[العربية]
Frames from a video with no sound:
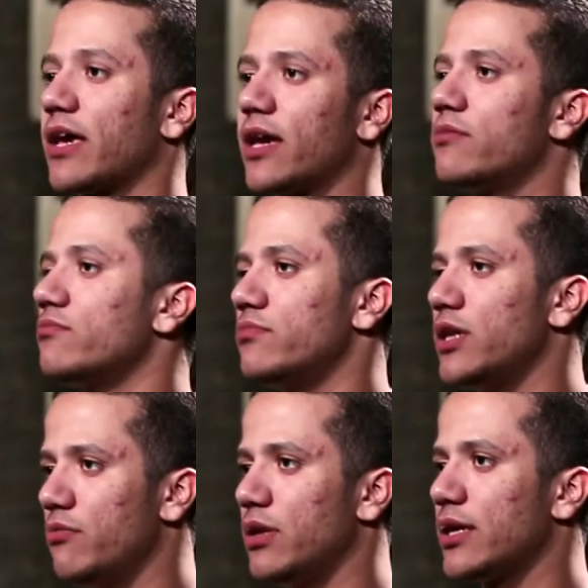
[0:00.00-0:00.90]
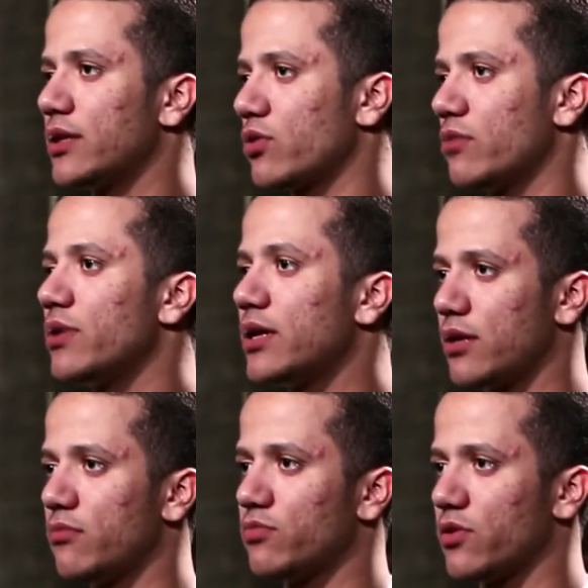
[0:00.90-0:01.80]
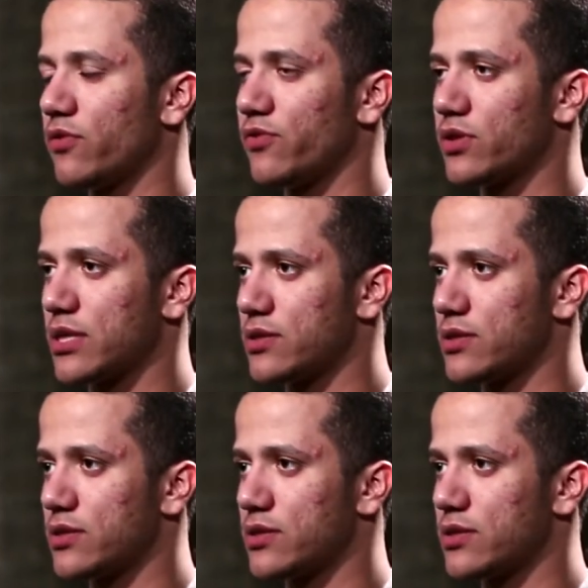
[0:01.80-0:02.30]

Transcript: فكان بيعمل كده وكان بيهتم بنظافه